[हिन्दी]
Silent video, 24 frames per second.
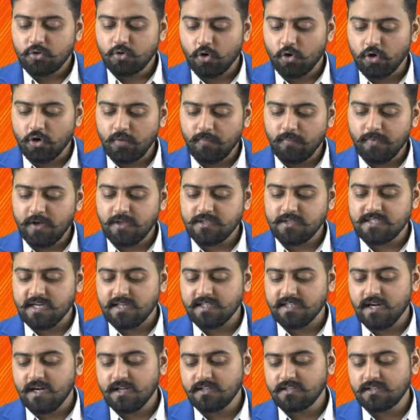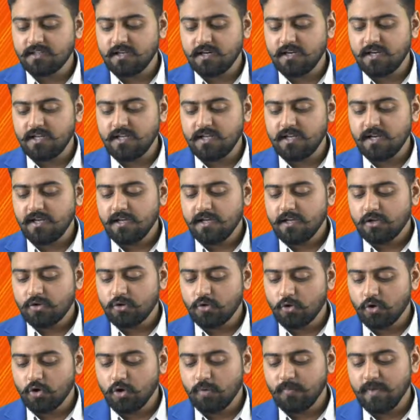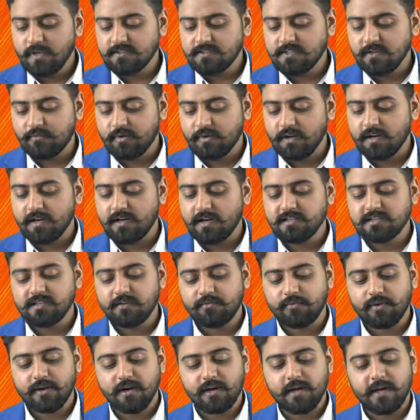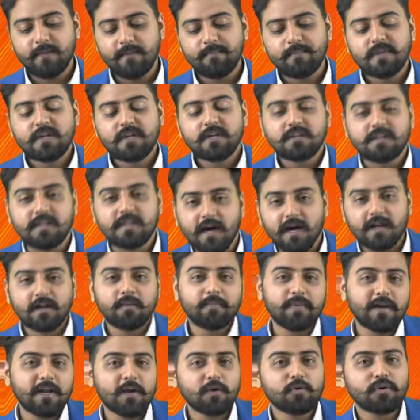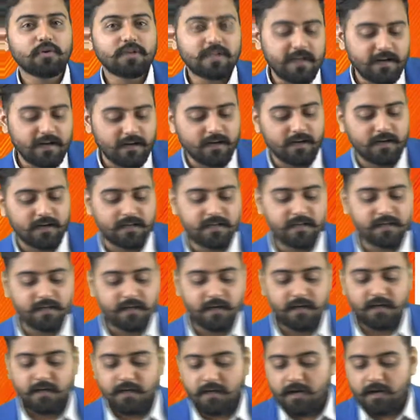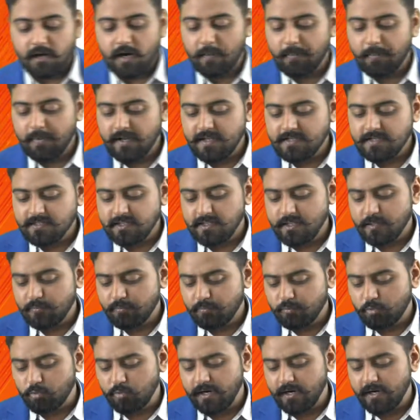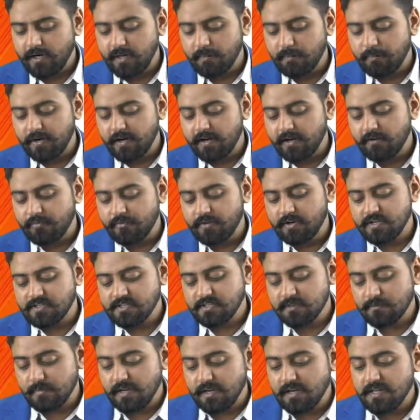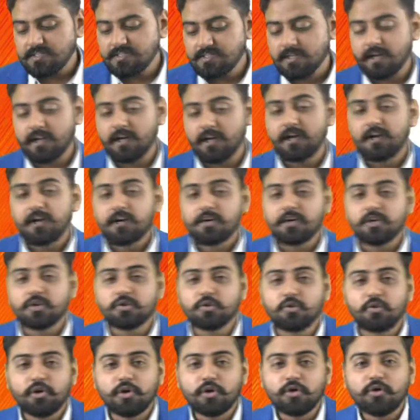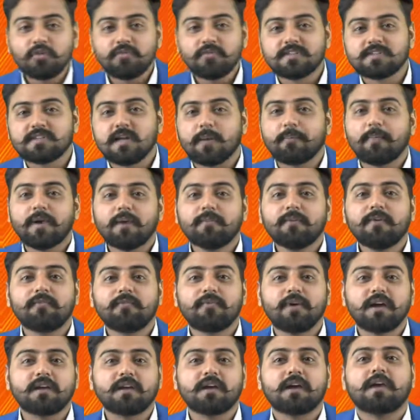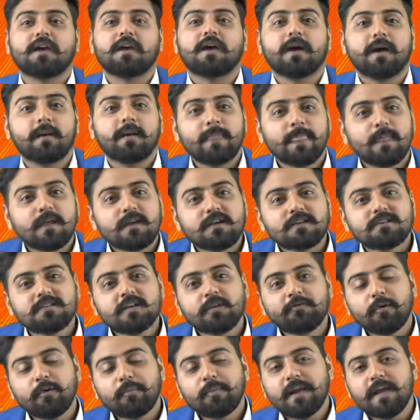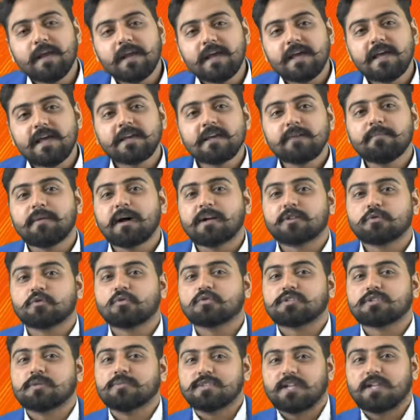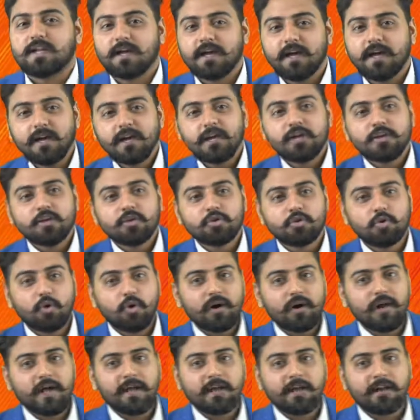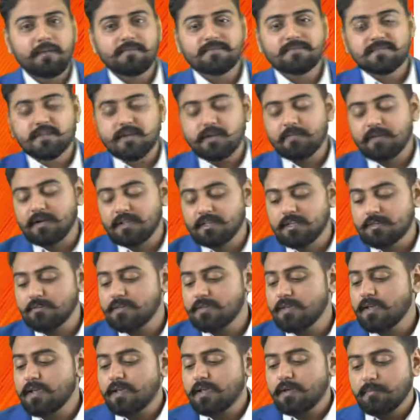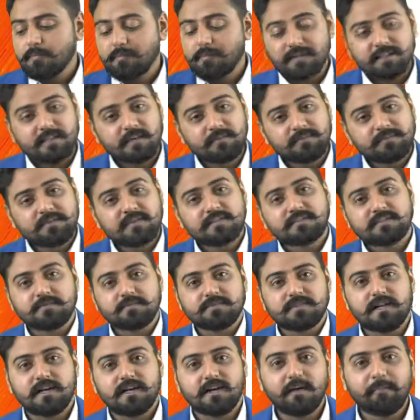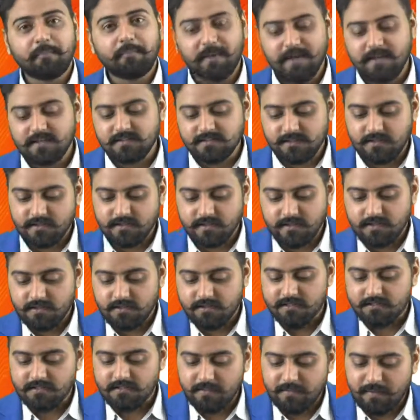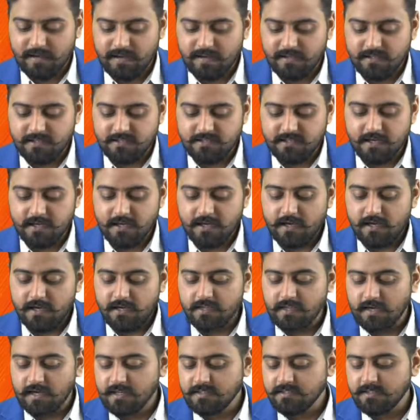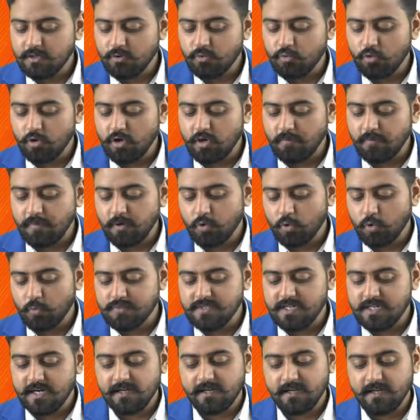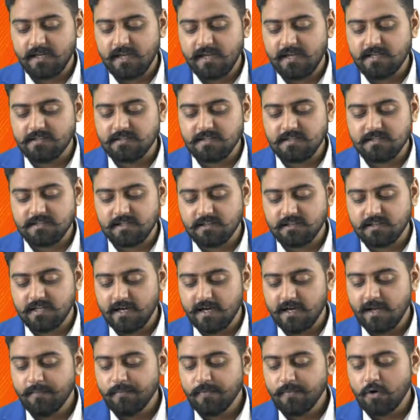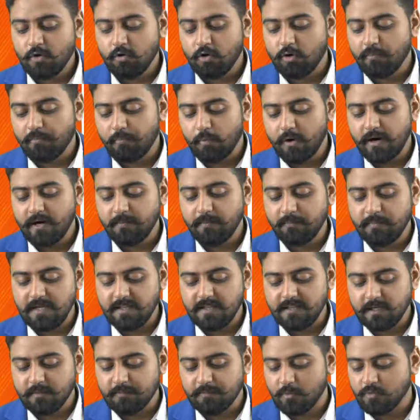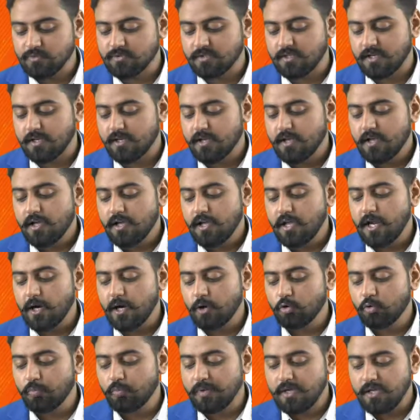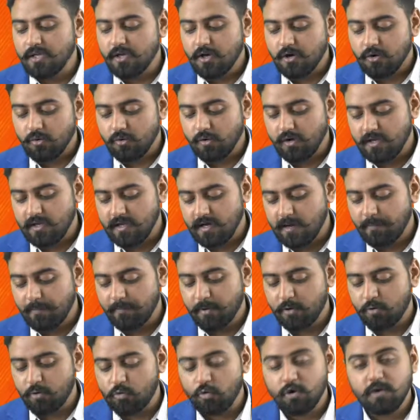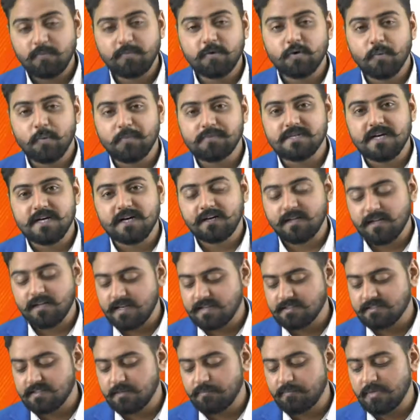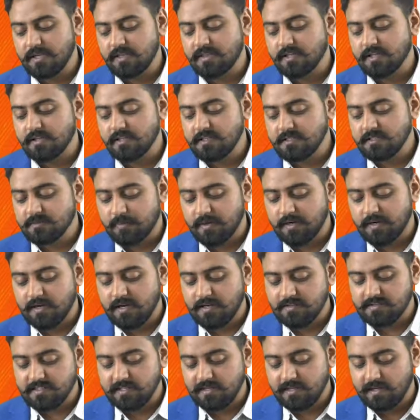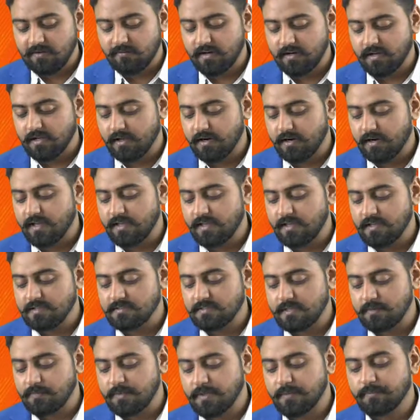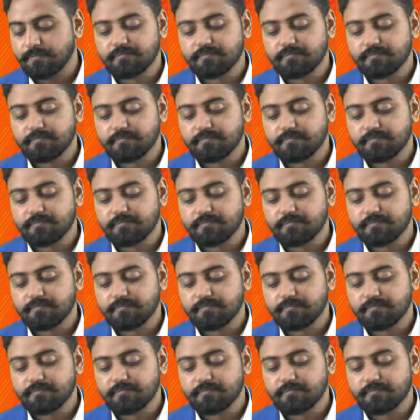दोनों में ज्यादा अंतर नहीं है दोनों में सिर्फ हल्का सा फर्क है ध्यान अपने को यह रखना देखिए अपने इसकी पूरी डीपली डेफिनेशन में नहीं जाना कि दूरी और विस्थापन में फर्क क्या है सिर्फ अपने एक ही बात को समझना है दो डायग्राम्स के माध्यम में माध्यम से समझने का प्रयास करते हैं जैसे मान लीजिए यहां से कोई भी ऑब्जेक्ट ए से चलता है और पॉइंट बी तक पहुंचता है ए टू बी और यहां पर कोई भी ऑब्जेक्ट ए से बी तक इस प्रकार से ट्रेवल्ड कर रहा है ए से बी